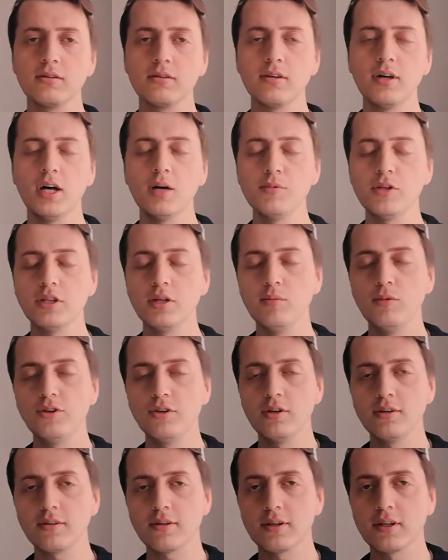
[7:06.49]
tahmin
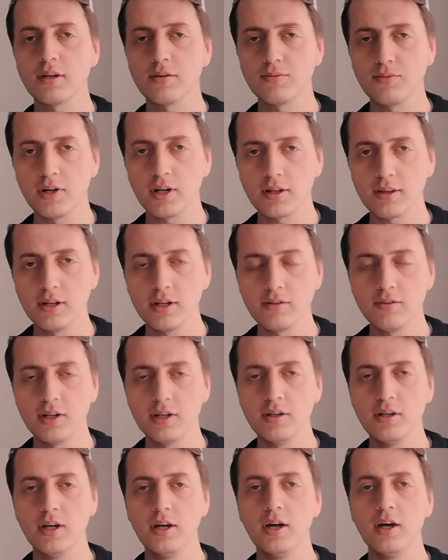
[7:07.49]
edemeyeceğiniz kadar farklar var.